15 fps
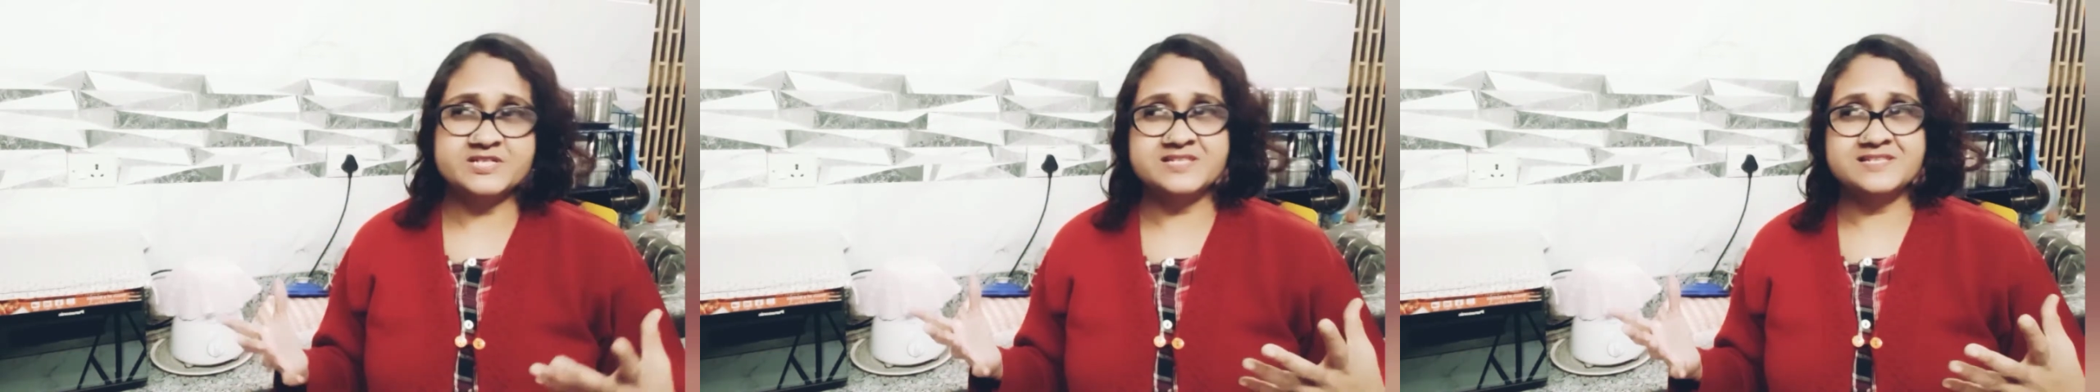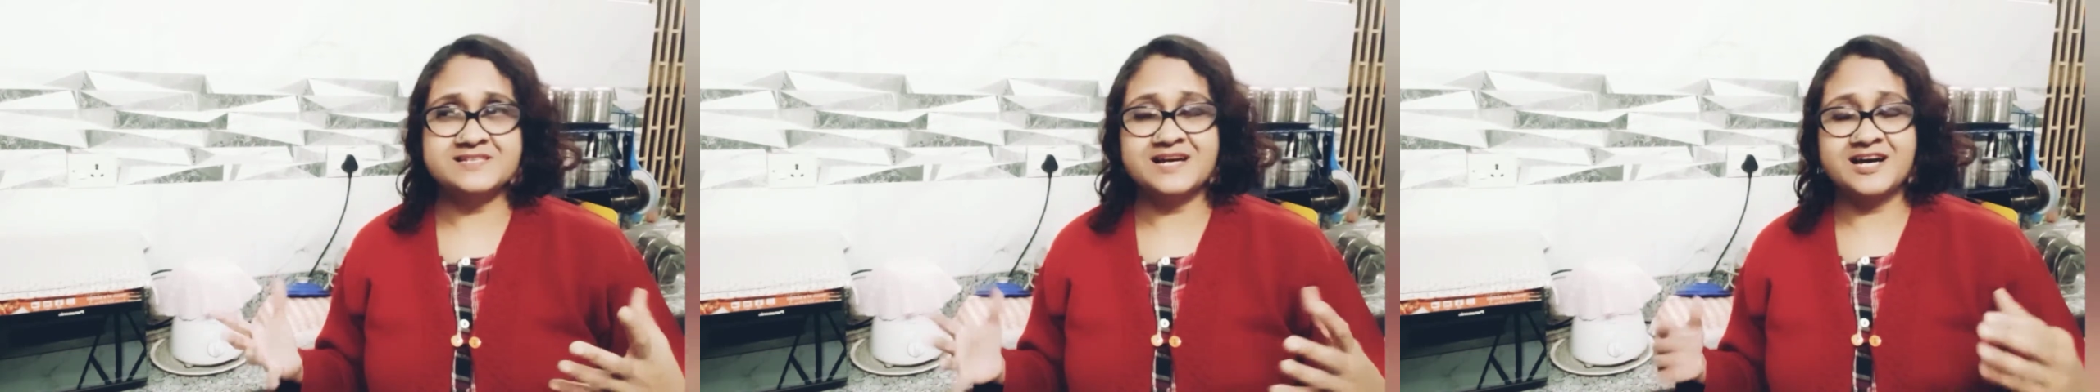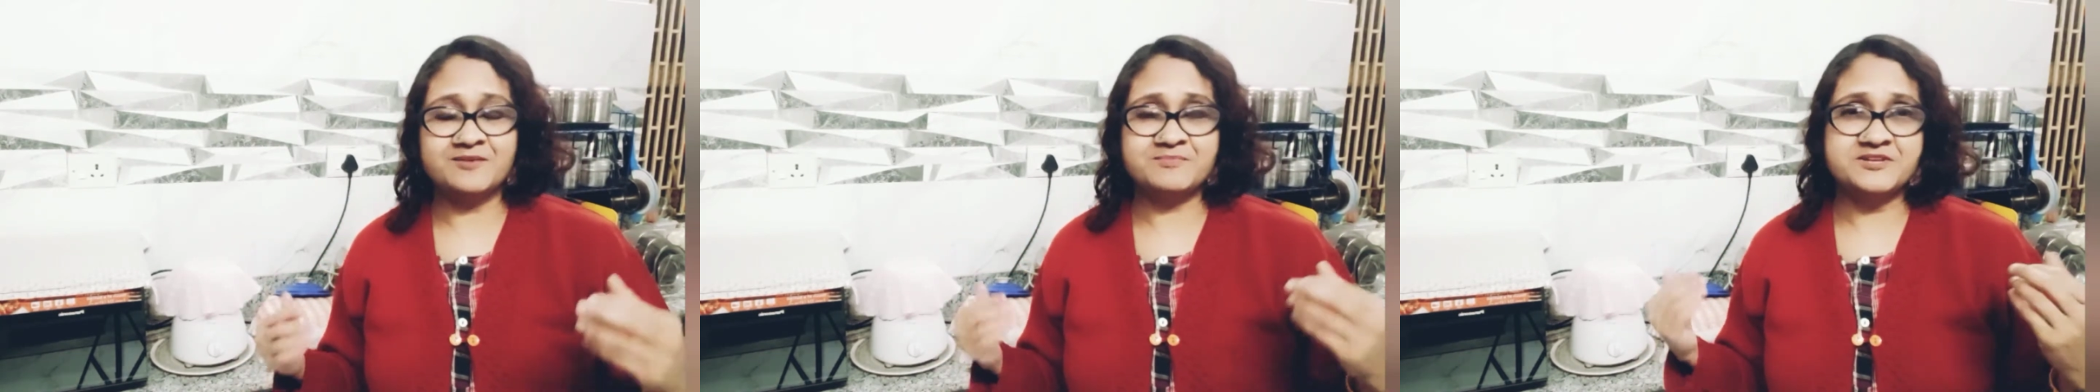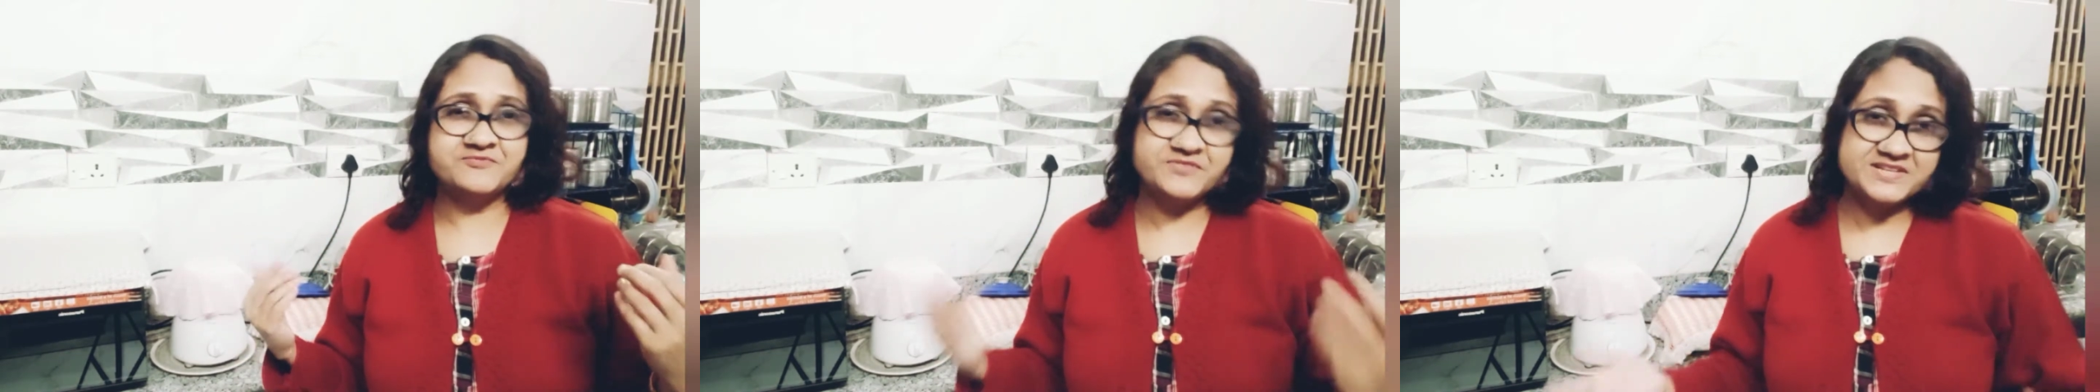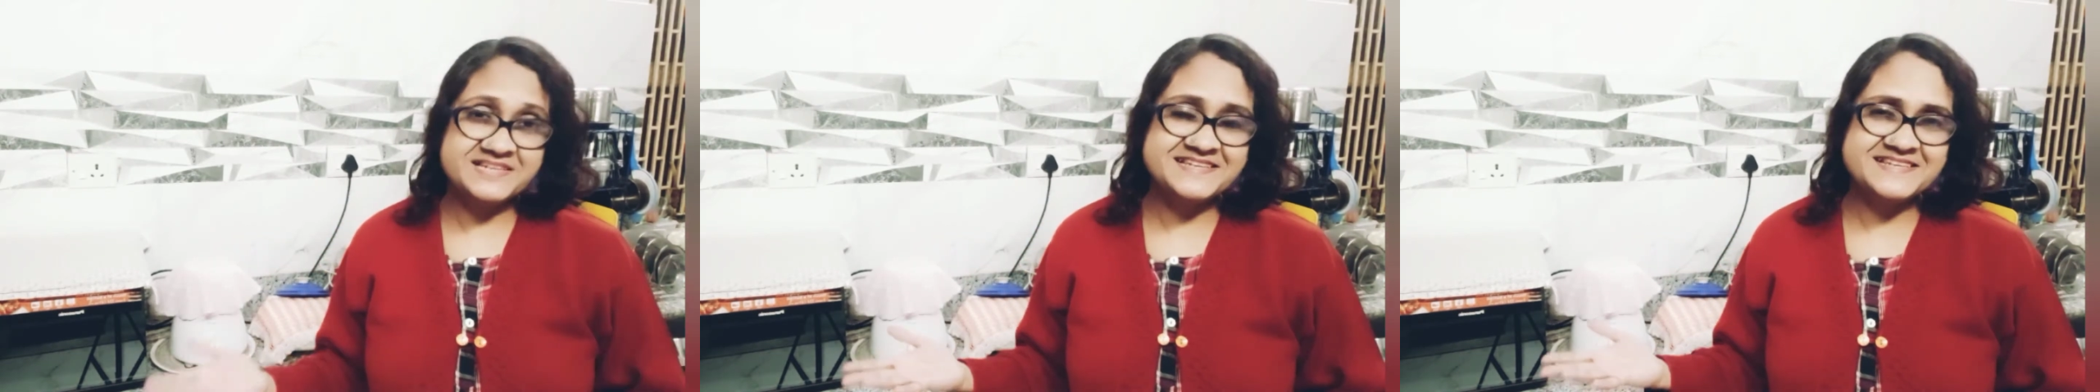আমার
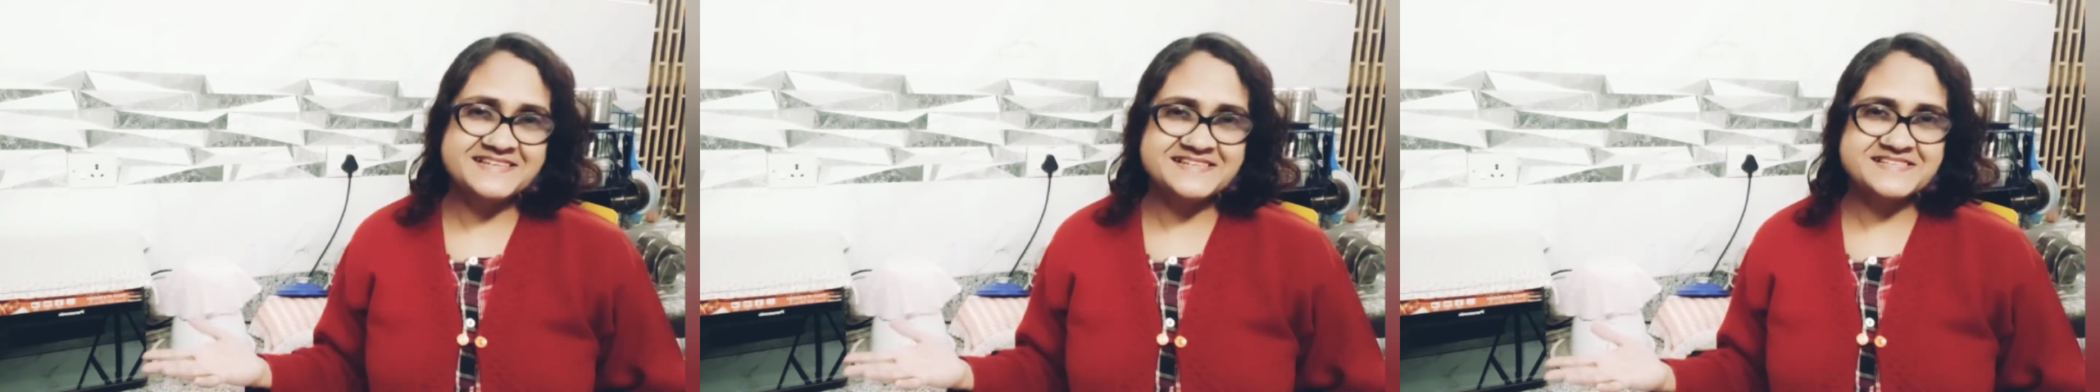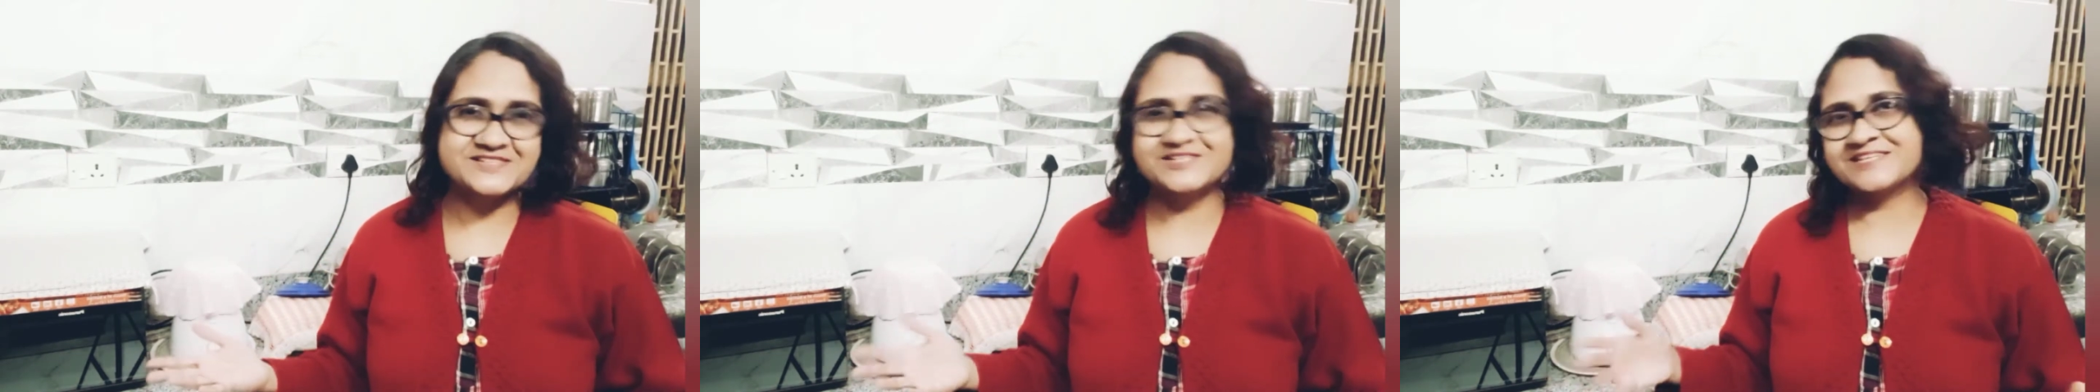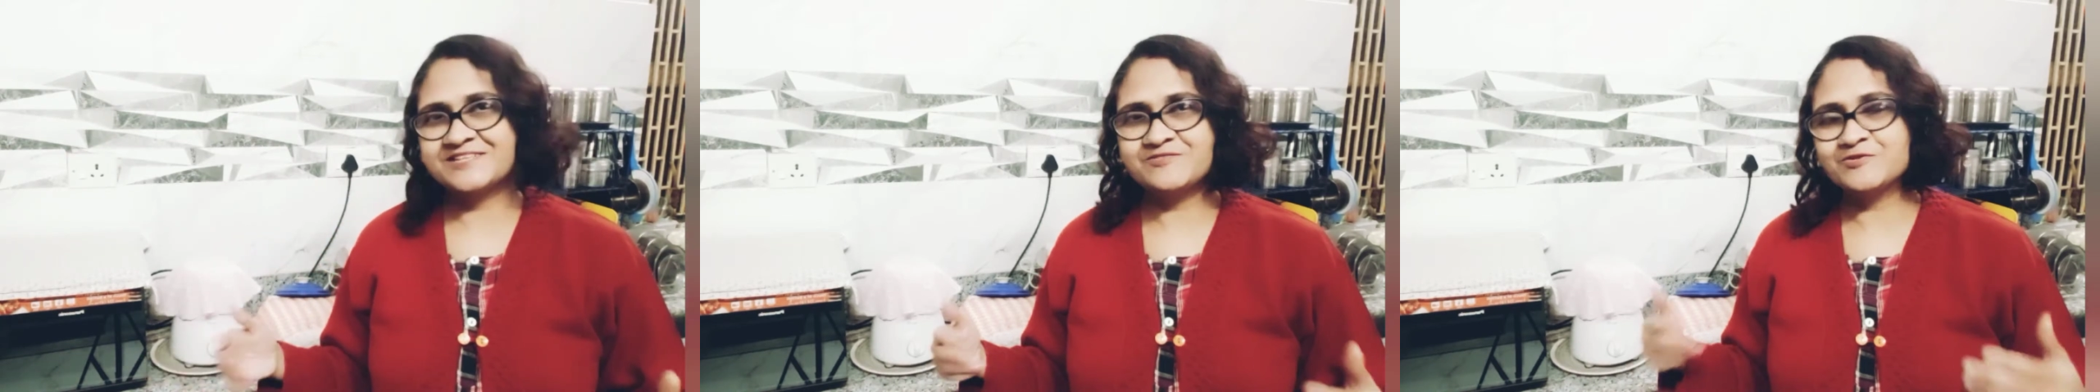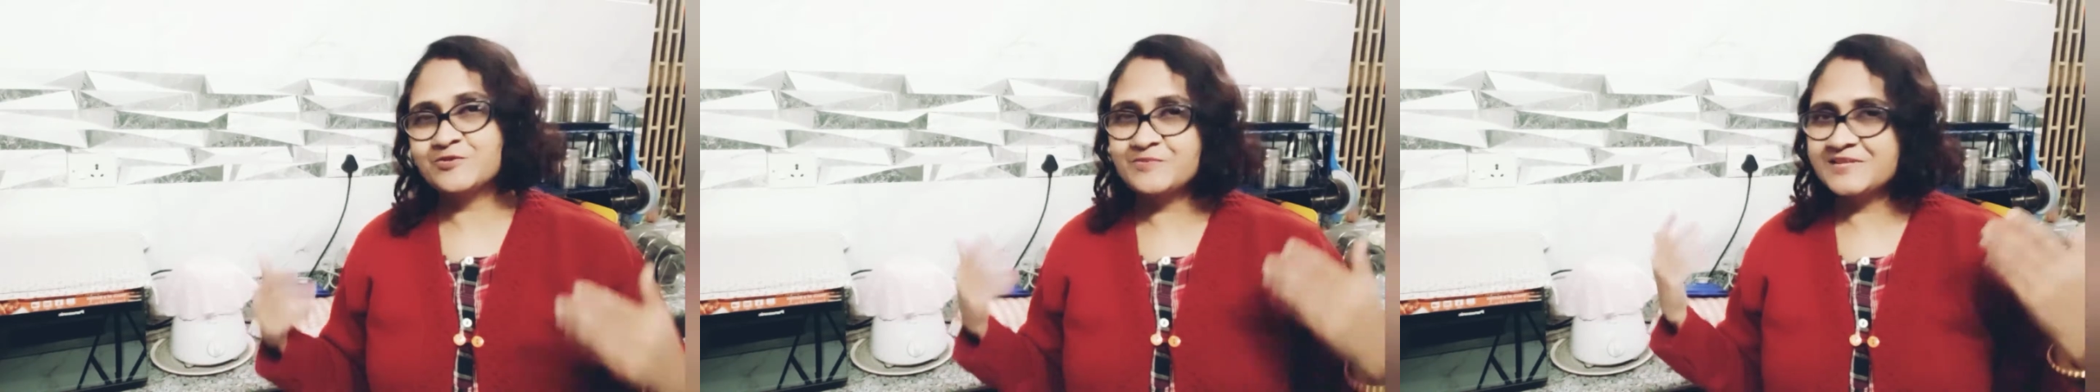ফিলিংস এগুলো তোমাদের